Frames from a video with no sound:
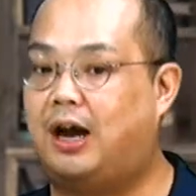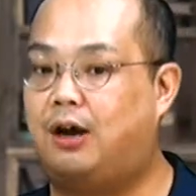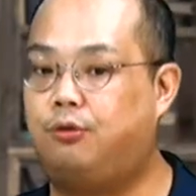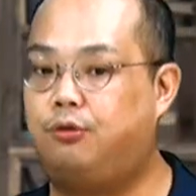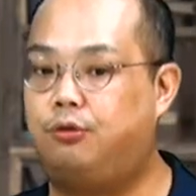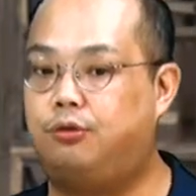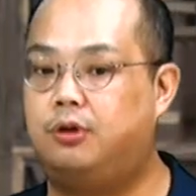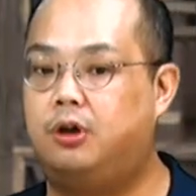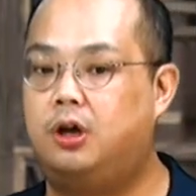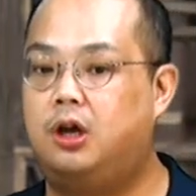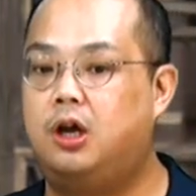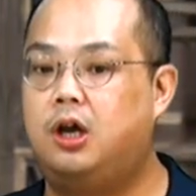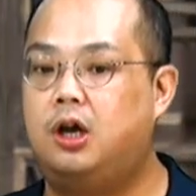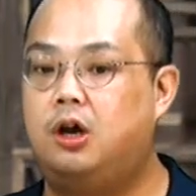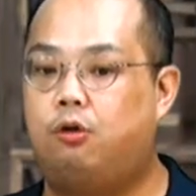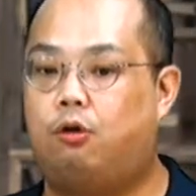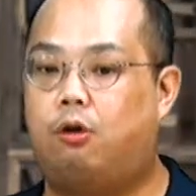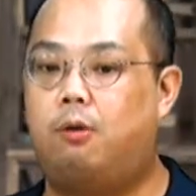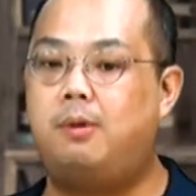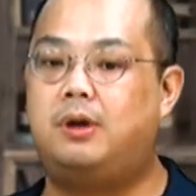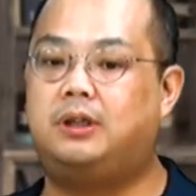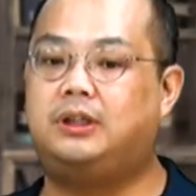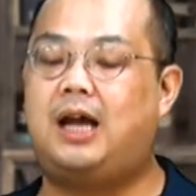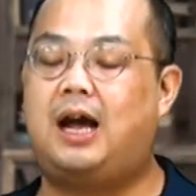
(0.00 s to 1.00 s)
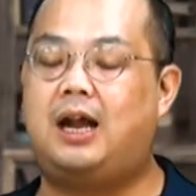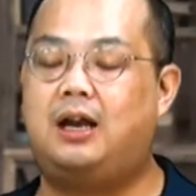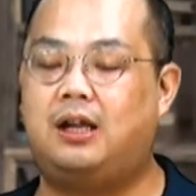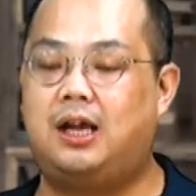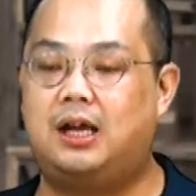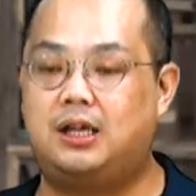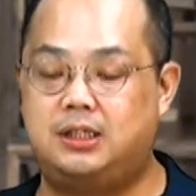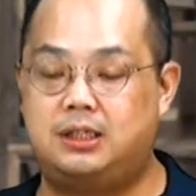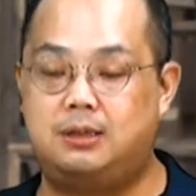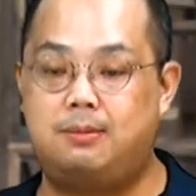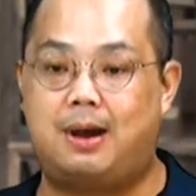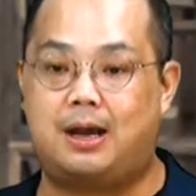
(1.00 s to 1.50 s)
羽。王莽大了大
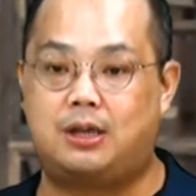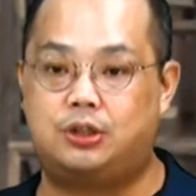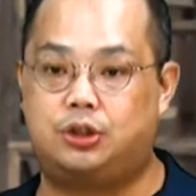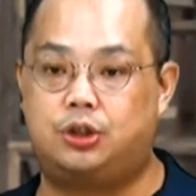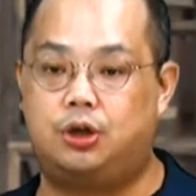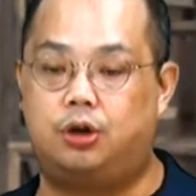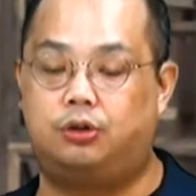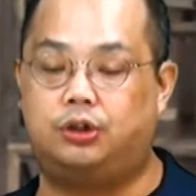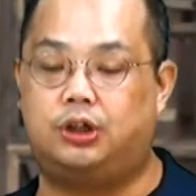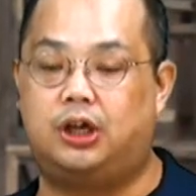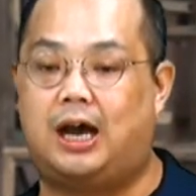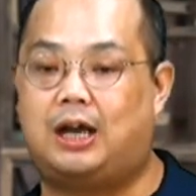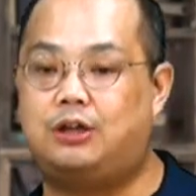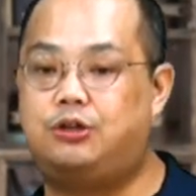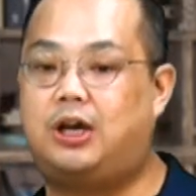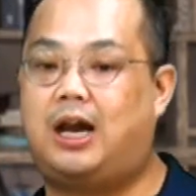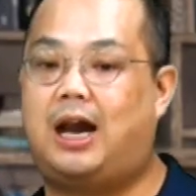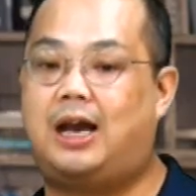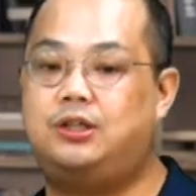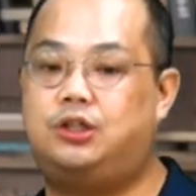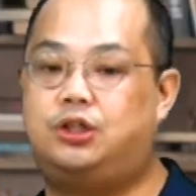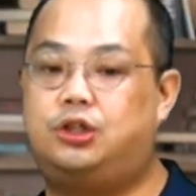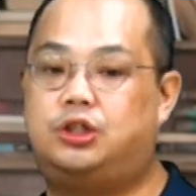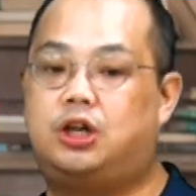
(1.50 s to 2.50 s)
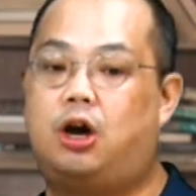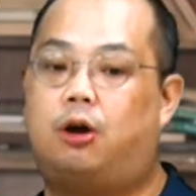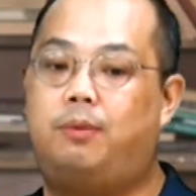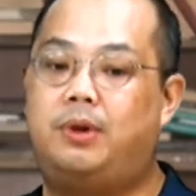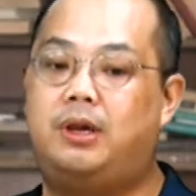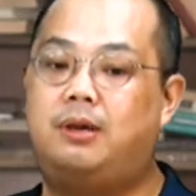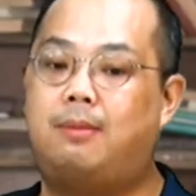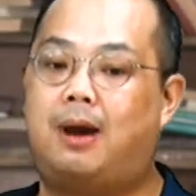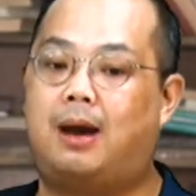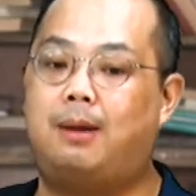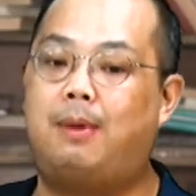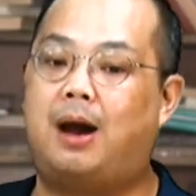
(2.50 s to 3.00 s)
司马之后呢，他就开始招
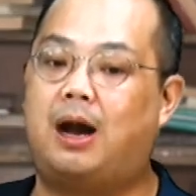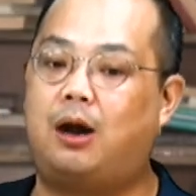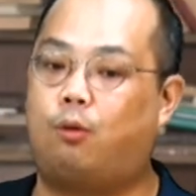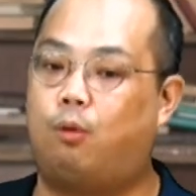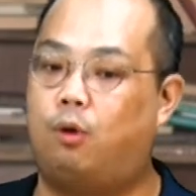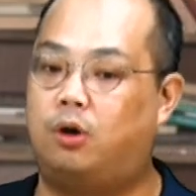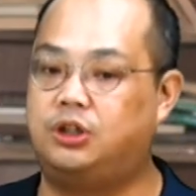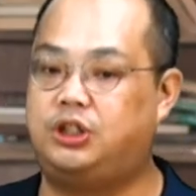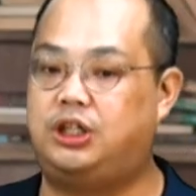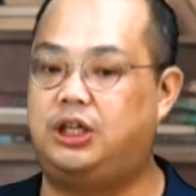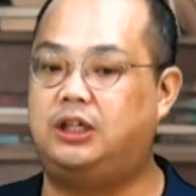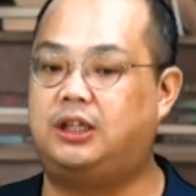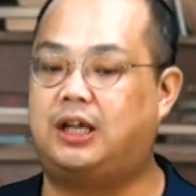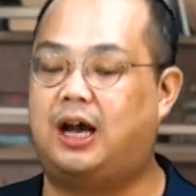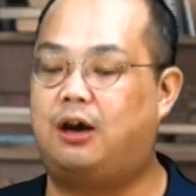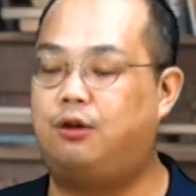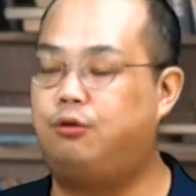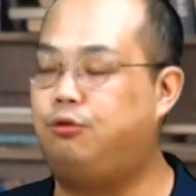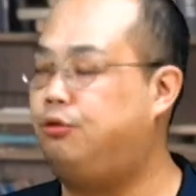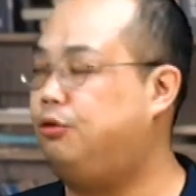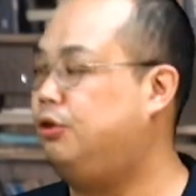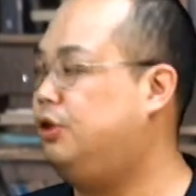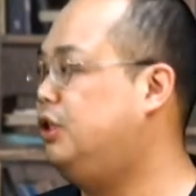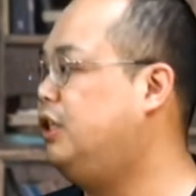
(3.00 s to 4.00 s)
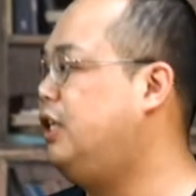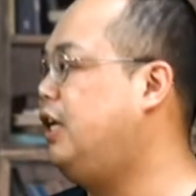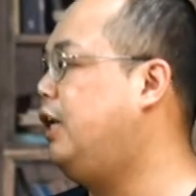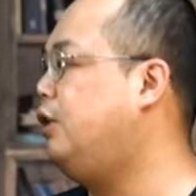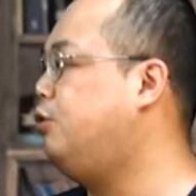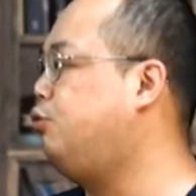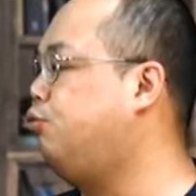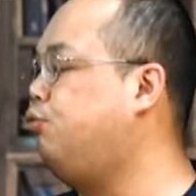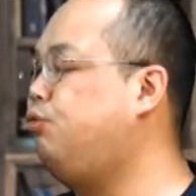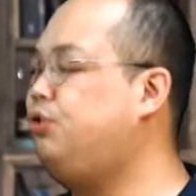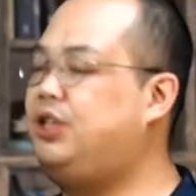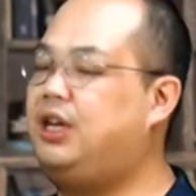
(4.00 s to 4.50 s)
兵买马，广结党羽。那些
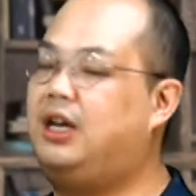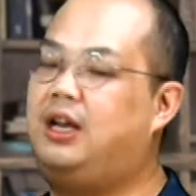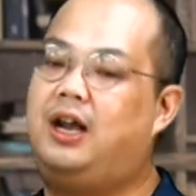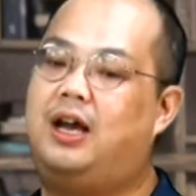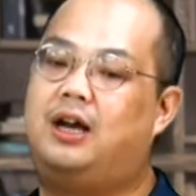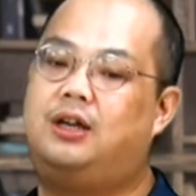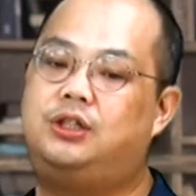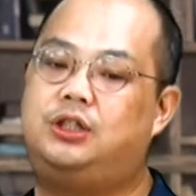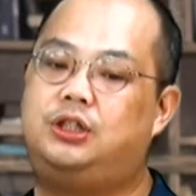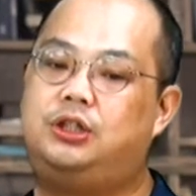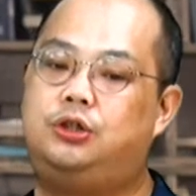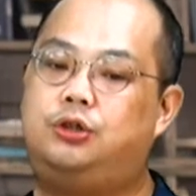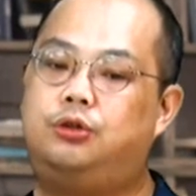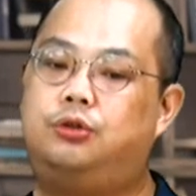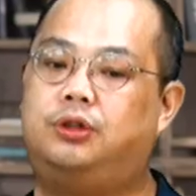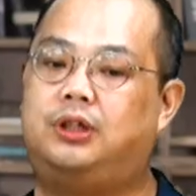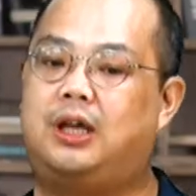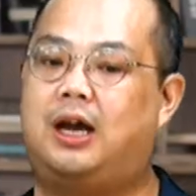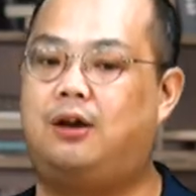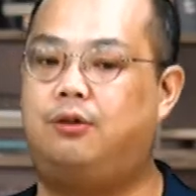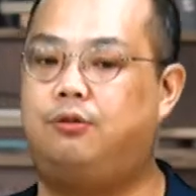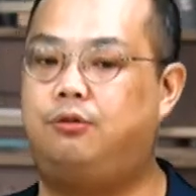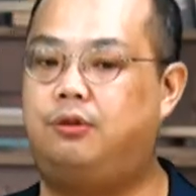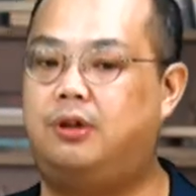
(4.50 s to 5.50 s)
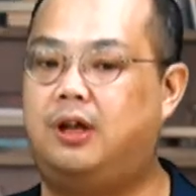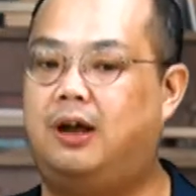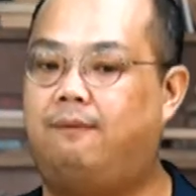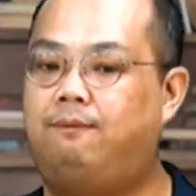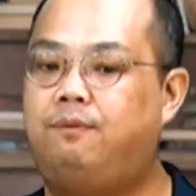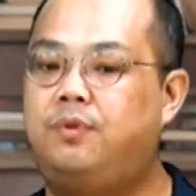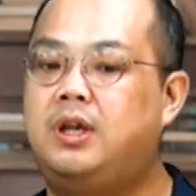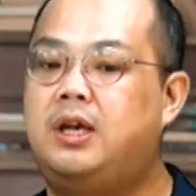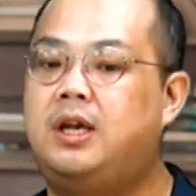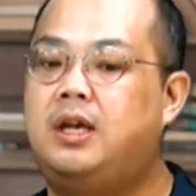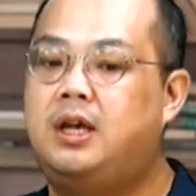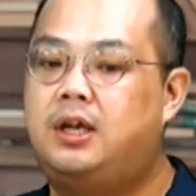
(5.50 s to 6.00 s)
朱贤良其实就是党羽了。
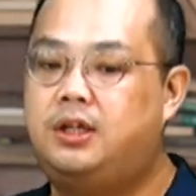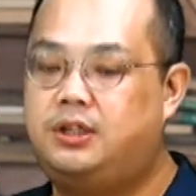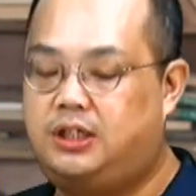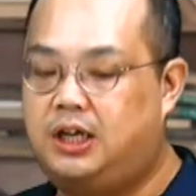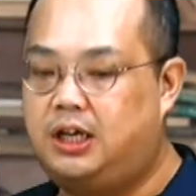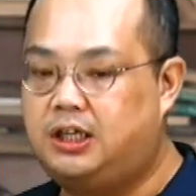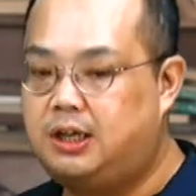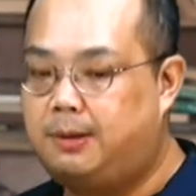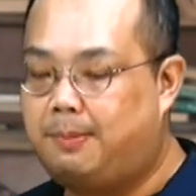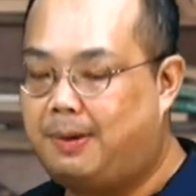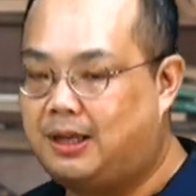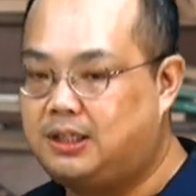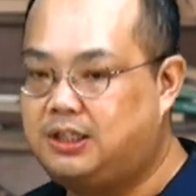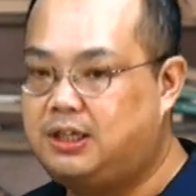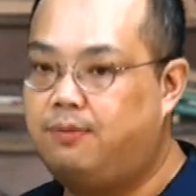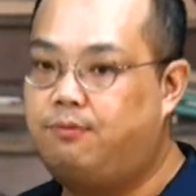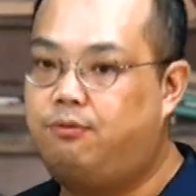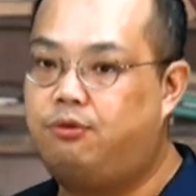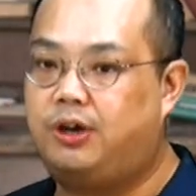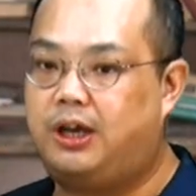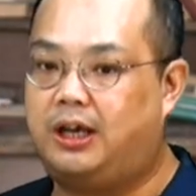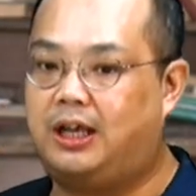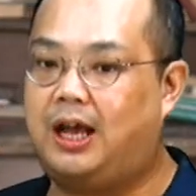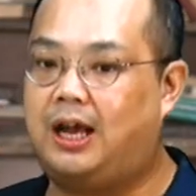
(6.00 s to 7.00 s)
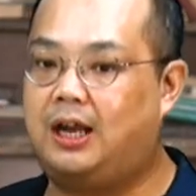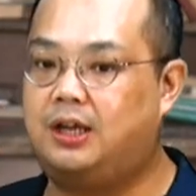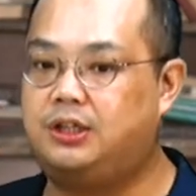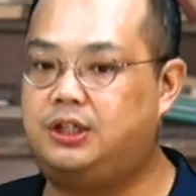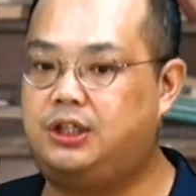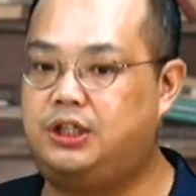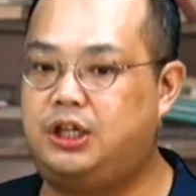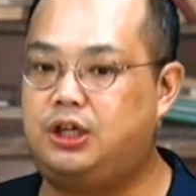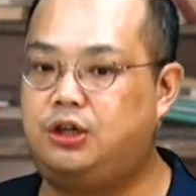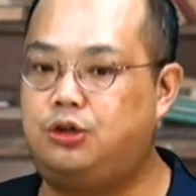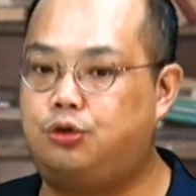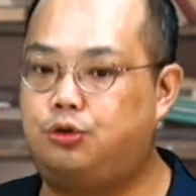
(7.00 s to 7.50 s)
接着把政府给他的
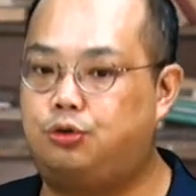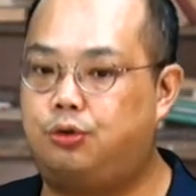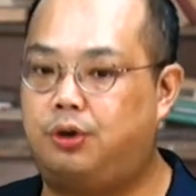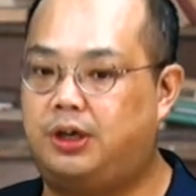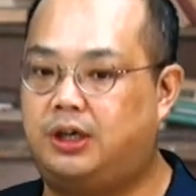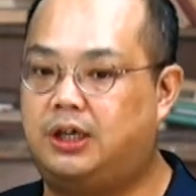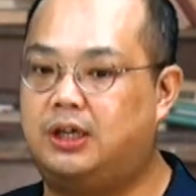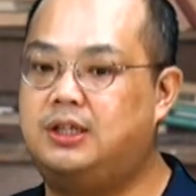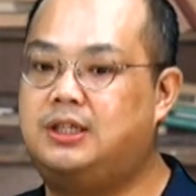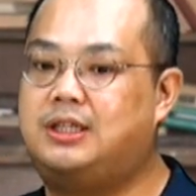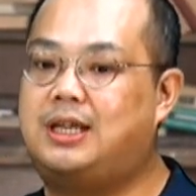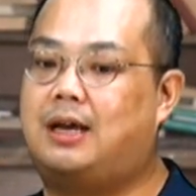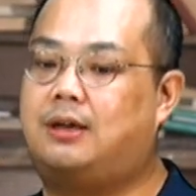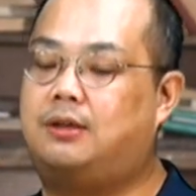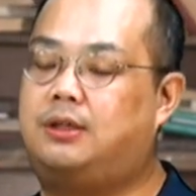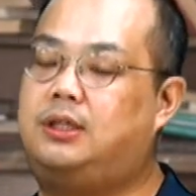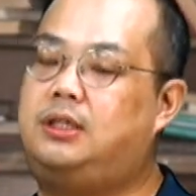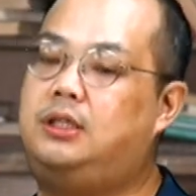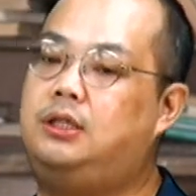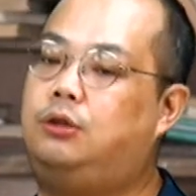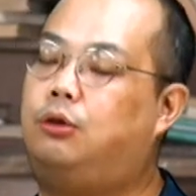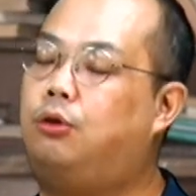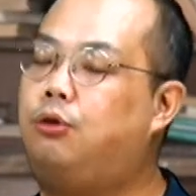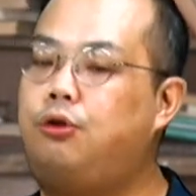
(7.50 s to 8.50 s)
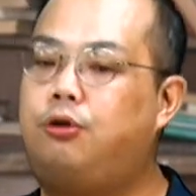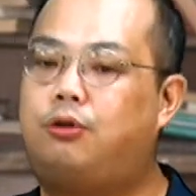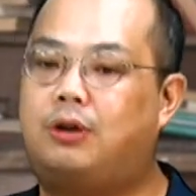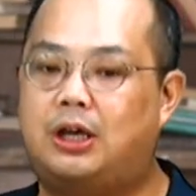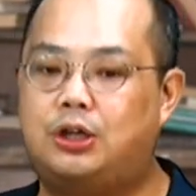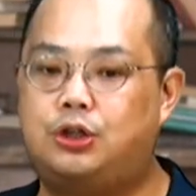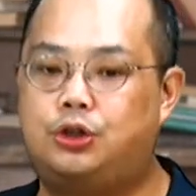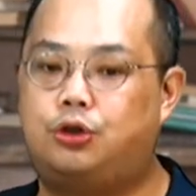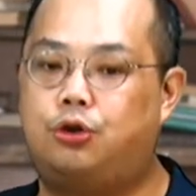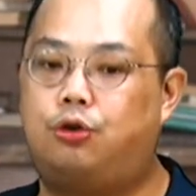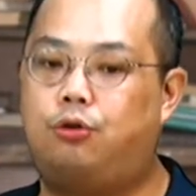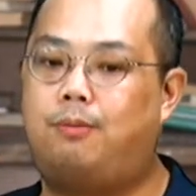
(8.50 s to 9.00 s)
薪水跟赏赐都用来
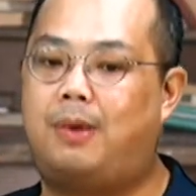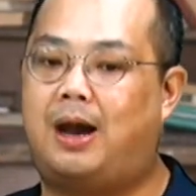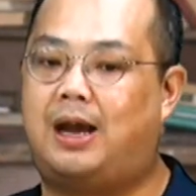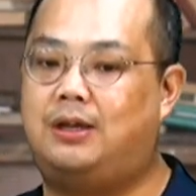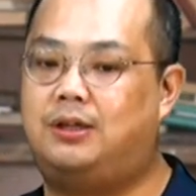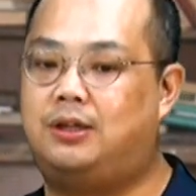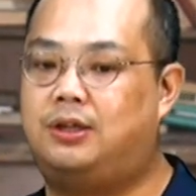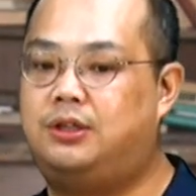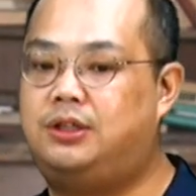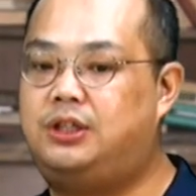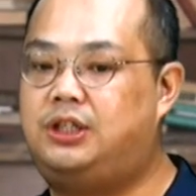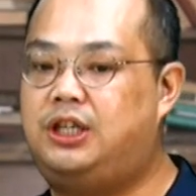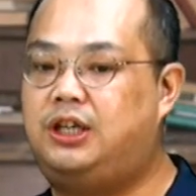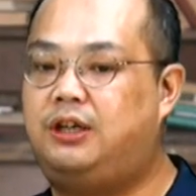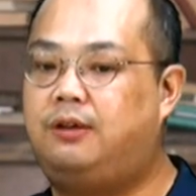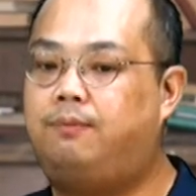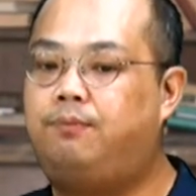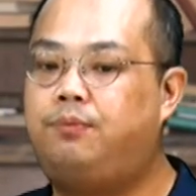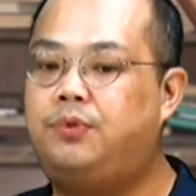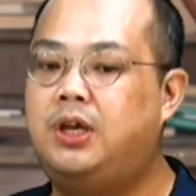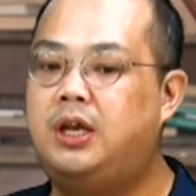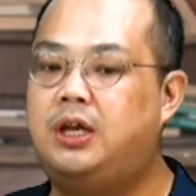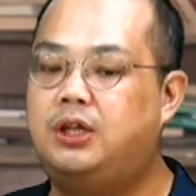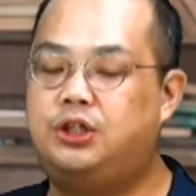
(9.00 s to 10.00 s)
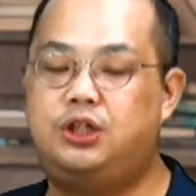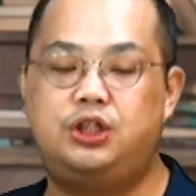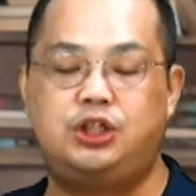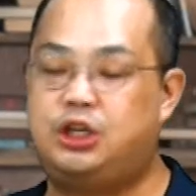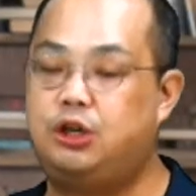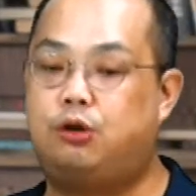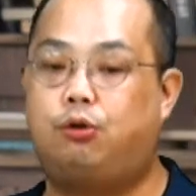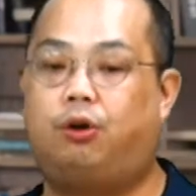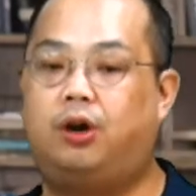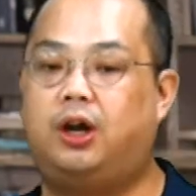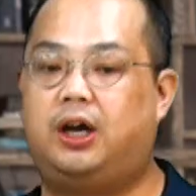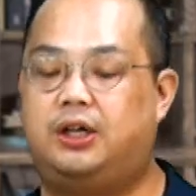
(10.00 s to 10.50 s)
收买人心，自己
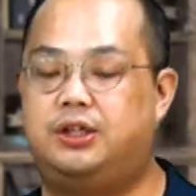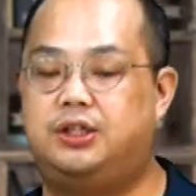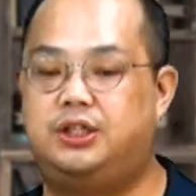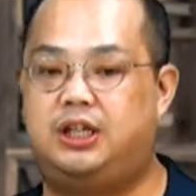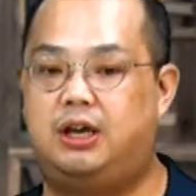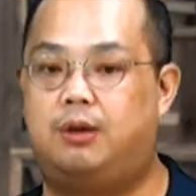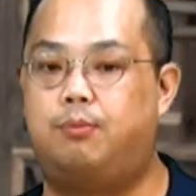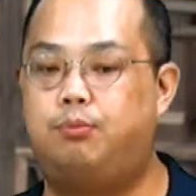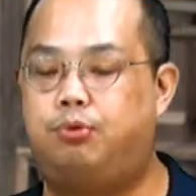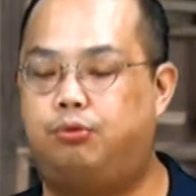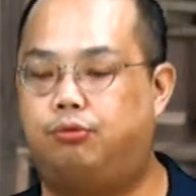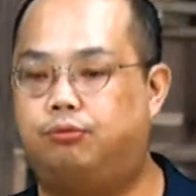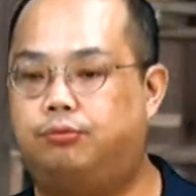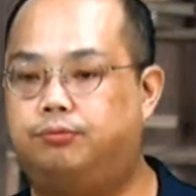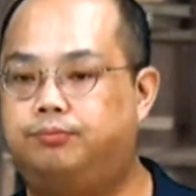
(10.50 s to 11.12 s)
过得很简朴。